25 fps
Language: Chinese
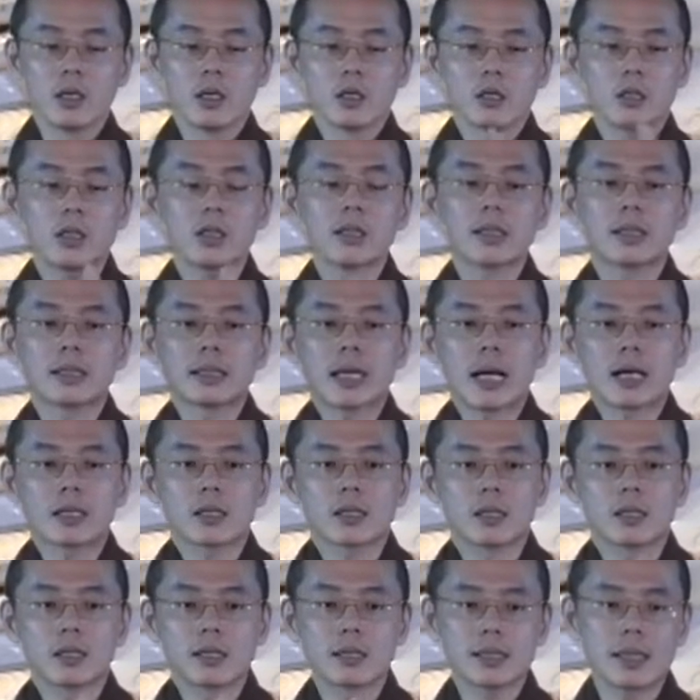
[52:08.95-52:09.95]
智者大
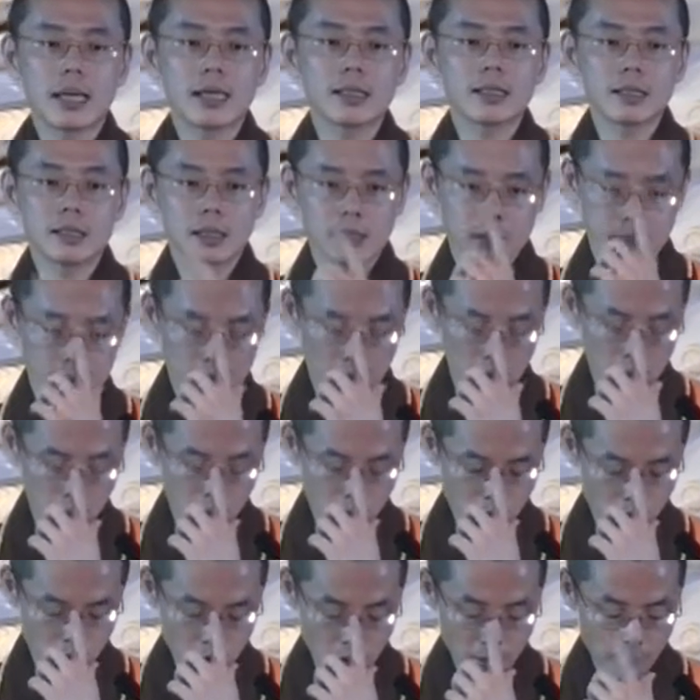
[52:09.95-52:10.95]
师3次降
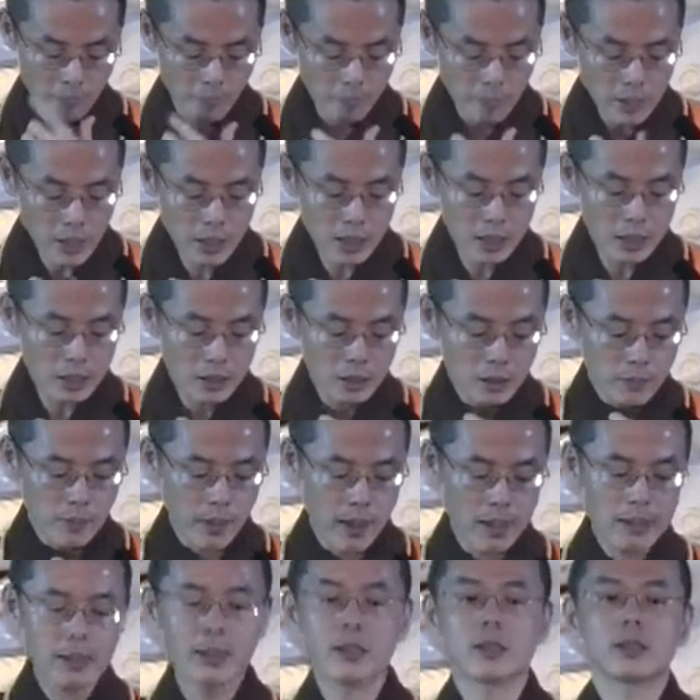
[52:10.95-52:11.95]
魔，密勒日
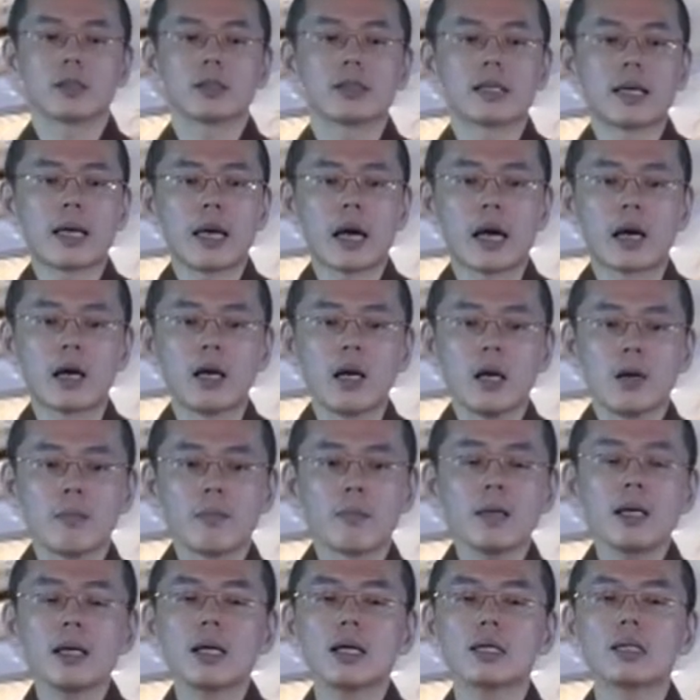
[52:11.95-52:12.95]
巴也是这样。
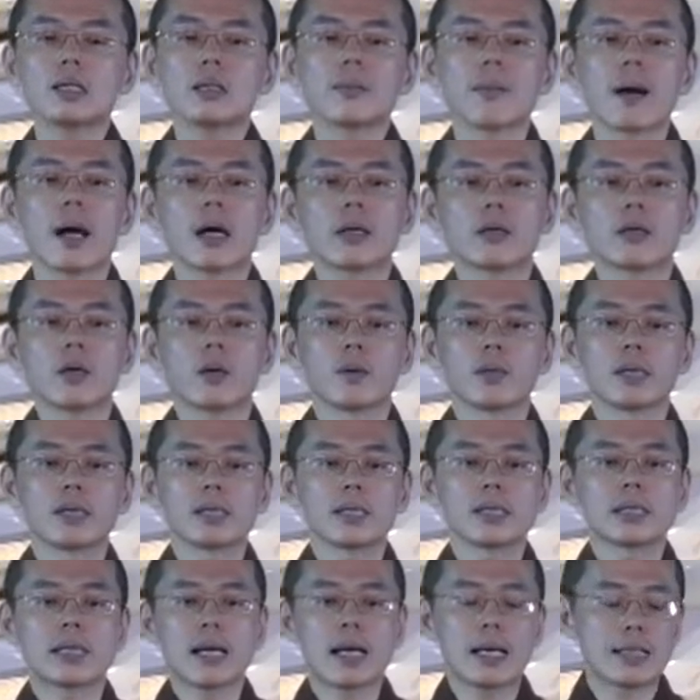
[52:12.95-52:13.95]
密勒日巴有一
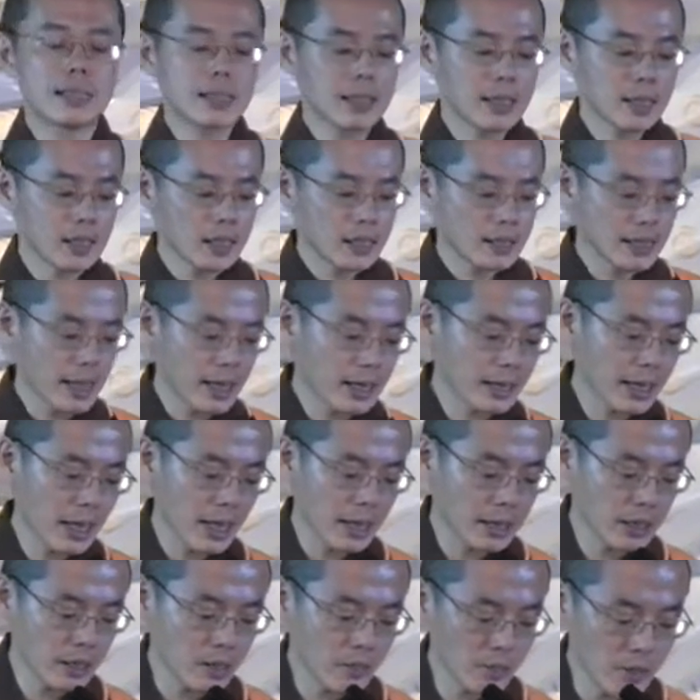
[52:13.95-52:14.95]
次在这个山崖
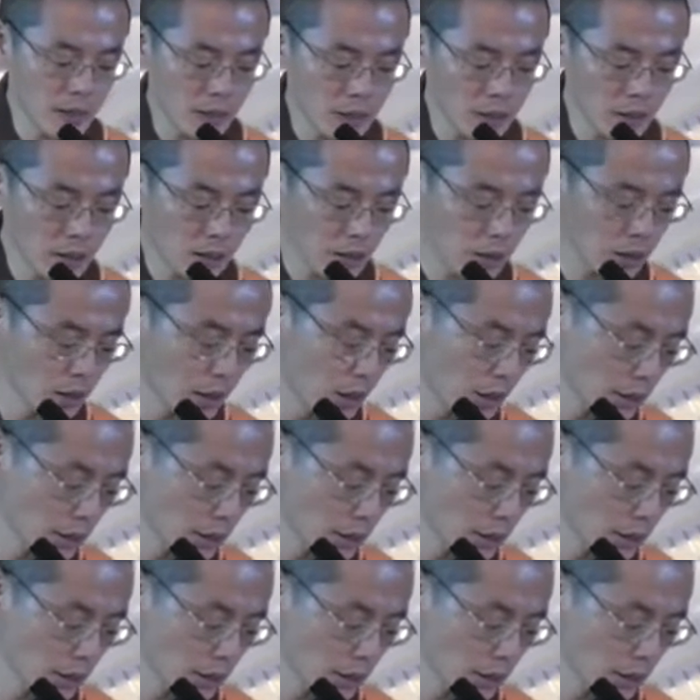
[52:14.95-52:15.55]
里面呢。